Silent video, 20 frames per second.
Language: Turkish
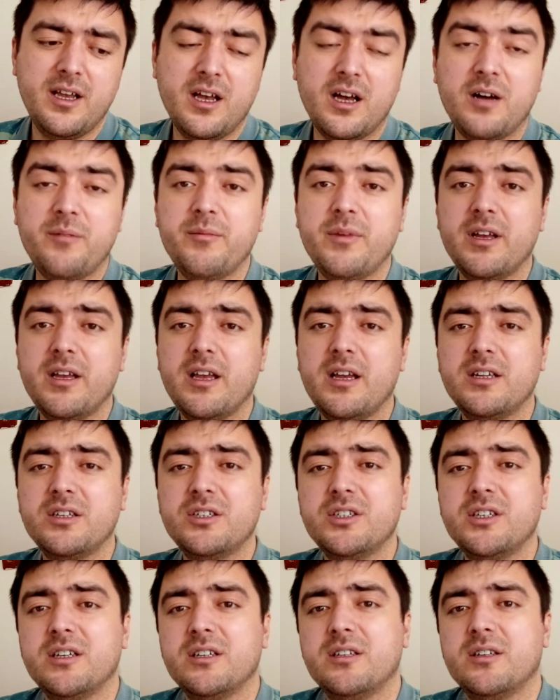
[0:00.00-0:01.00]
Ama her
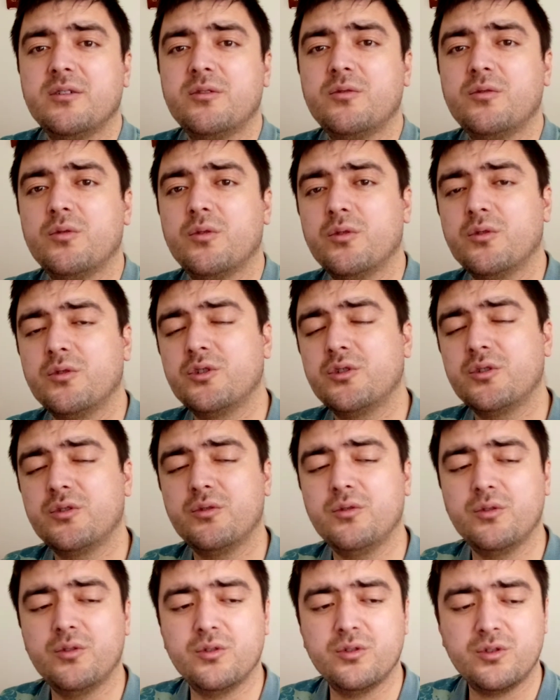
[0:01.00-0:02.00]
şeyde
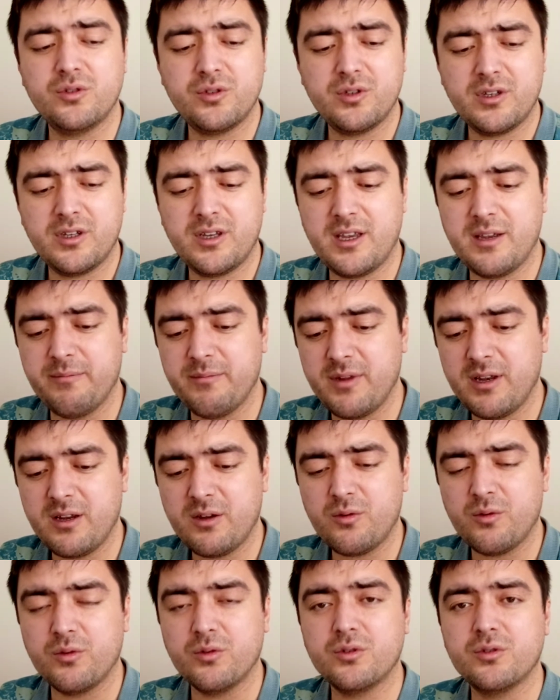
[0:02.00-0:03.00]
konuştuğunuz, kimle ne
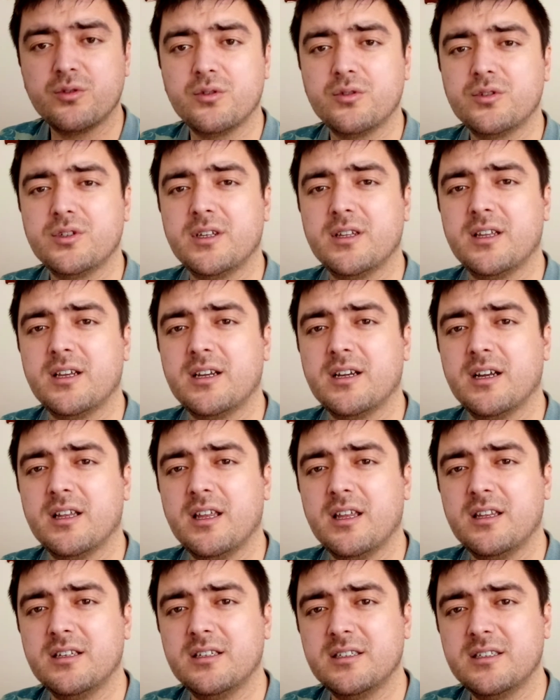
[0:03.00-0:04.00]
konuştuğunuza dikkat
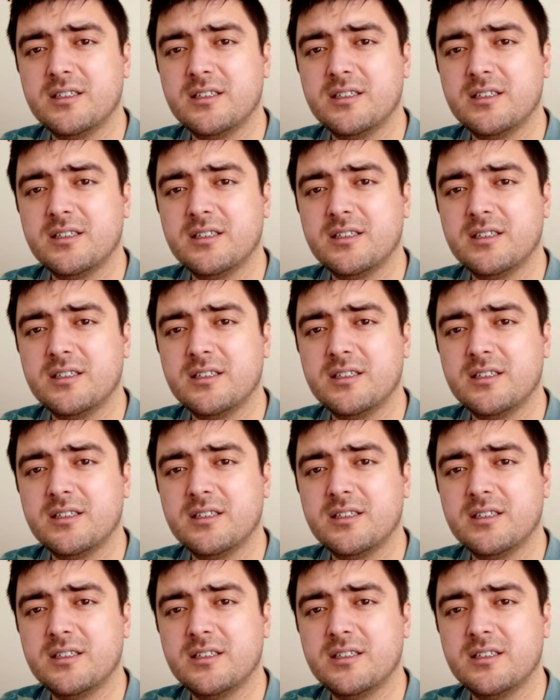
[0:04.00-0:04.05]
edin.